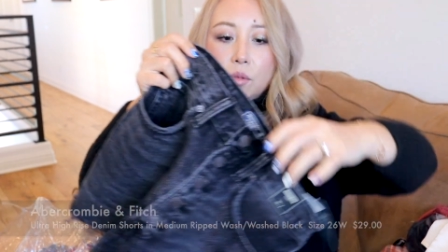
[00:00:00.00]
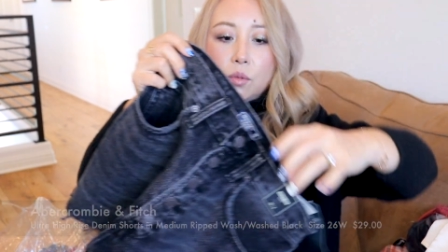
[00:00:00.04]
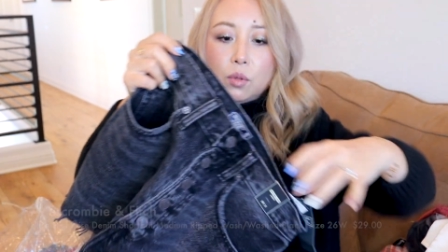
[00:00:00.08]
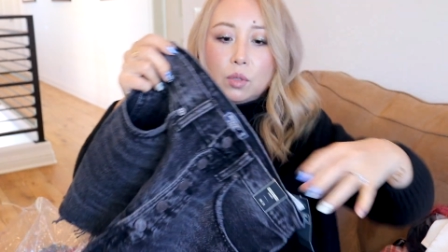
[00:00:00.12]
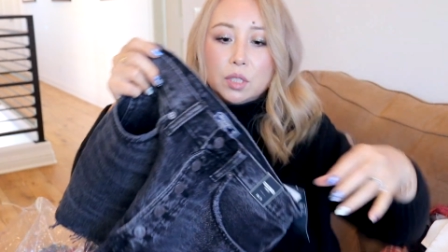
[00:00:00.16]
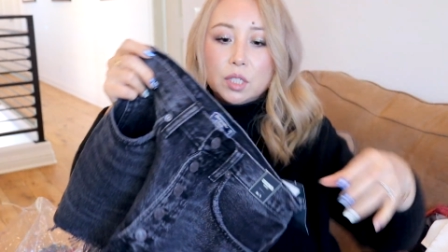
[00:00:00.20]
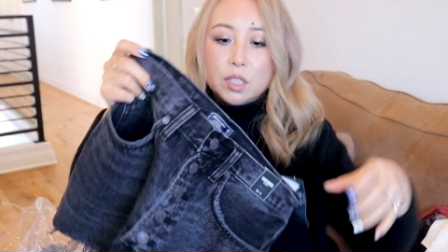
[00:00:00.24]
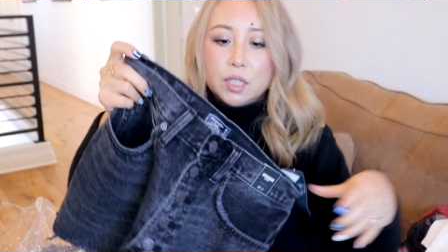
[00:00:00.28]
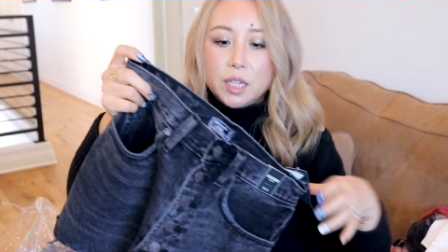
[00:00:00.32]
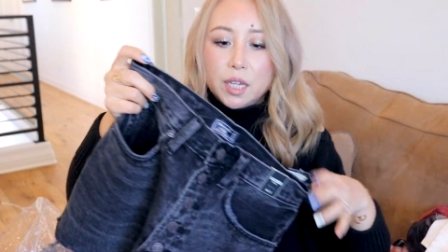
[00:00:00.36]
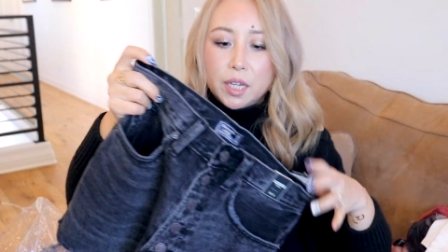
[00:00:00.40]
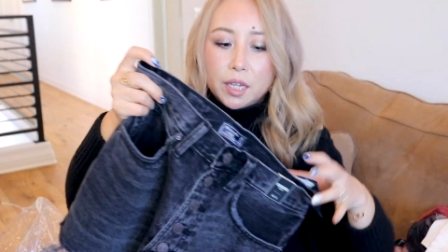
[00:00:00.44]
我
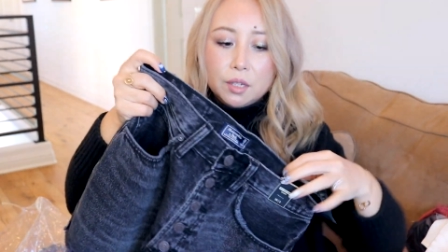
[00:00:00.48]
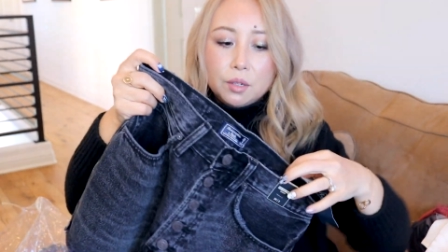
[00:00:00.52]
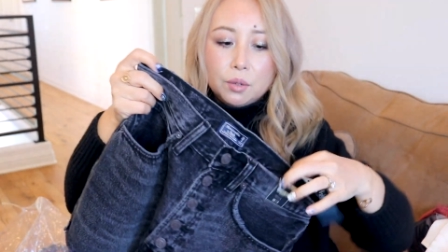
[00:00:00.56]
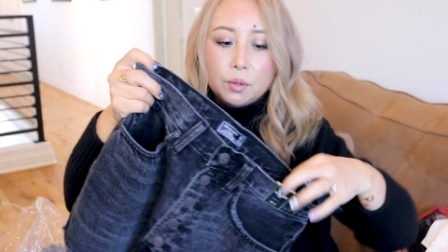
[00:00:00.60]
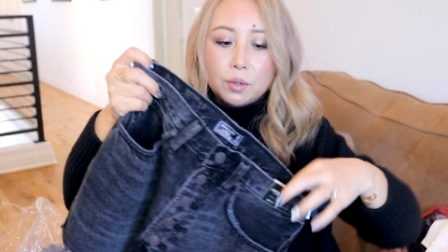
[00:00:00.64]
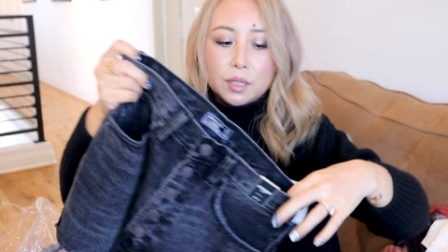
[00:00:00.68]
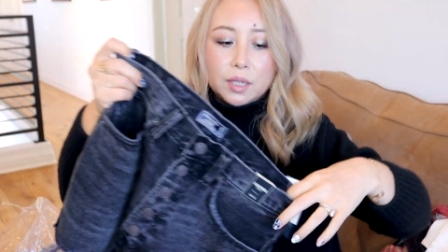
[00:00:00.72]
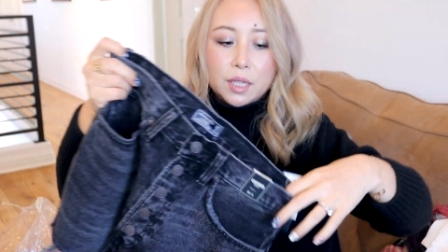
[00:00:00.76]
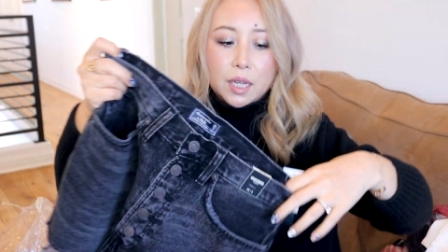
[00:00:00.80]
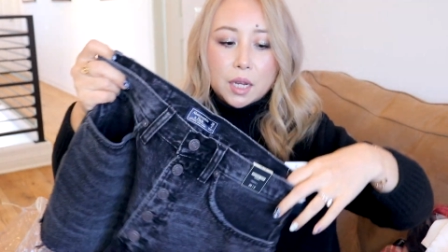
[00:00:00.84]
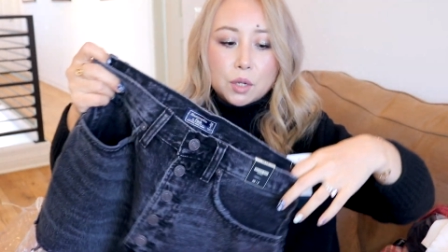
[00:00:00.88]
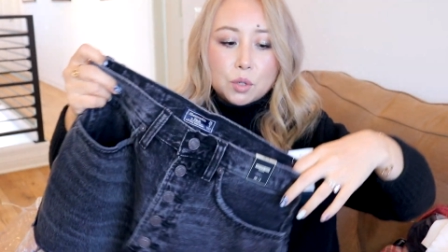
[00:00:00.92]
之前有
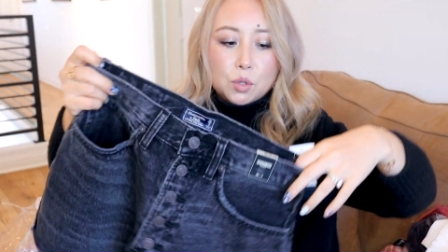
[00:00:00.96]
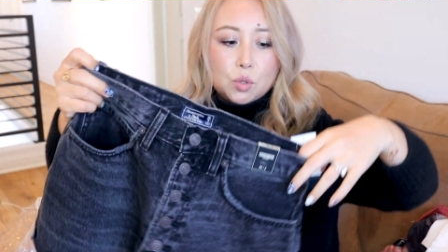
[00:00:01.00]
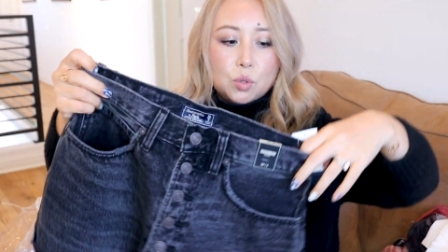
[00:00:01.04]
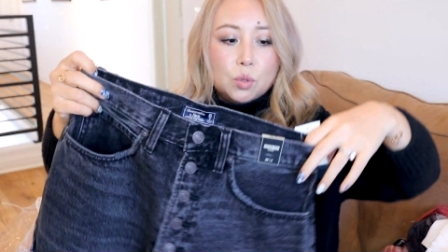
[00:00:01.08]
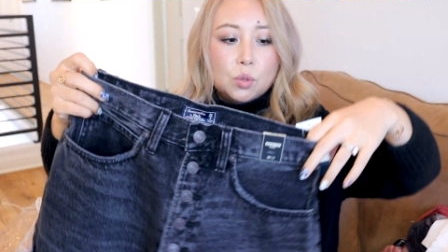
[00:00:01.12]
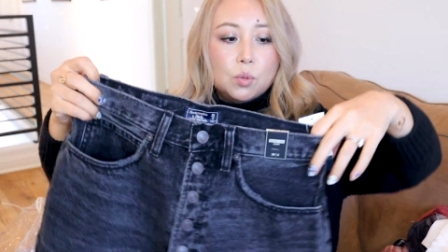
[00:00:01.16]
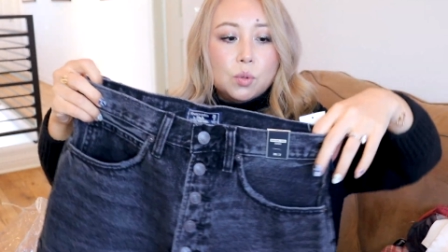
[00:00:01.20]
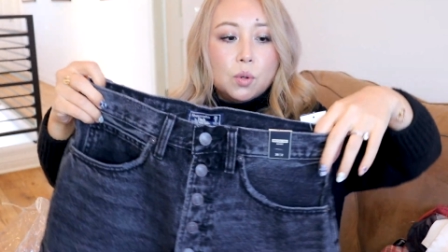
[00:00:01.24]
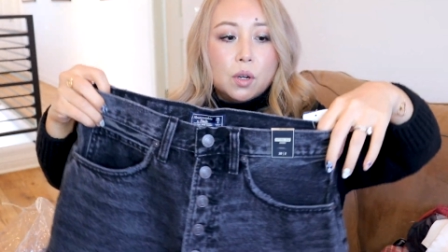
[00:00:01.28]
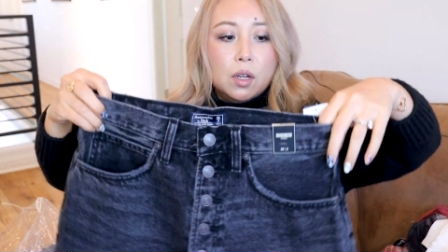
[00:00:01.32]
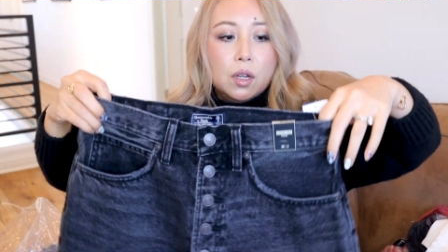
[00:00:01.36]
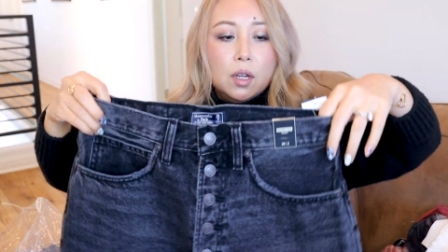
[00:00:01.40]
跟大家说
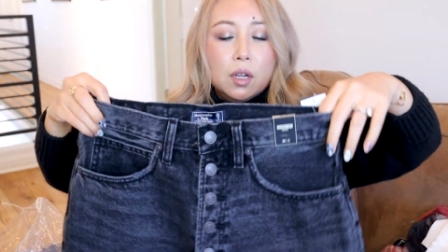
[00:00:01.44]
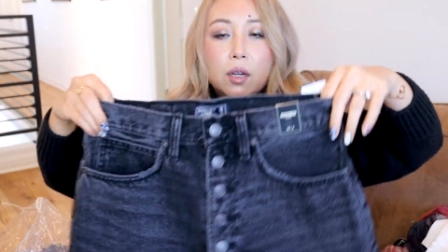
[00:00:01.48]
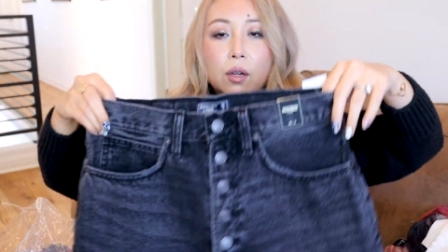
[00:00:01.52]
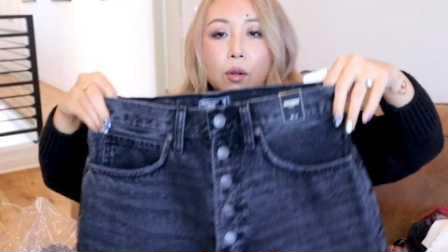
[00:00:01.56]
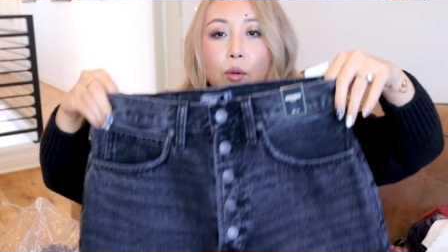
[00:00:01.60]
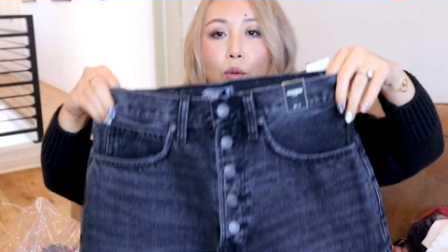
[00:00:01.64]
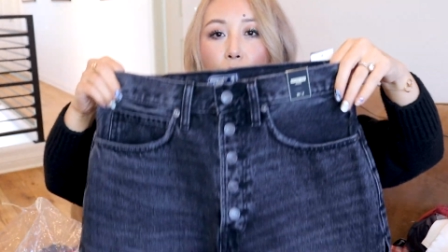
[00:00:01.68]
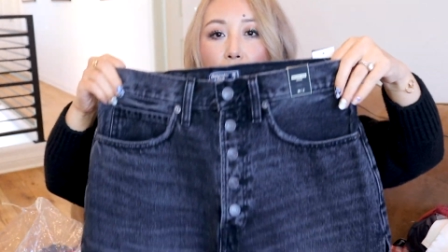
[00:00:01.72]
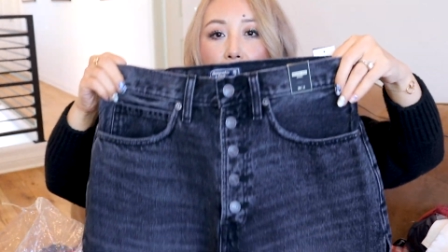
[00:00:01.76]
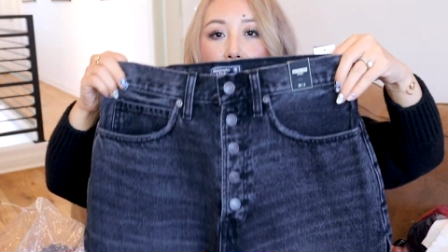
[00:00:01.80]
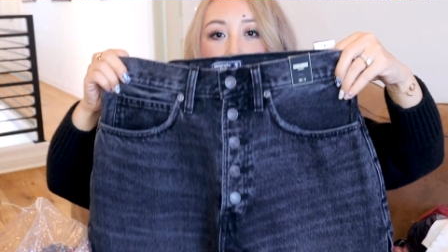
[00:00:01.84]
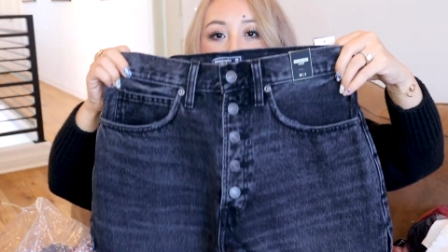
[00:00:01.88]
过，
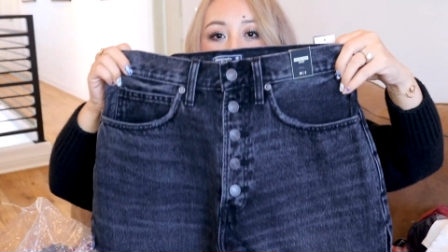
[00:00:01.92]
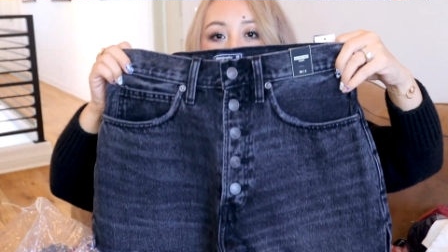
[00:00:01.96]
我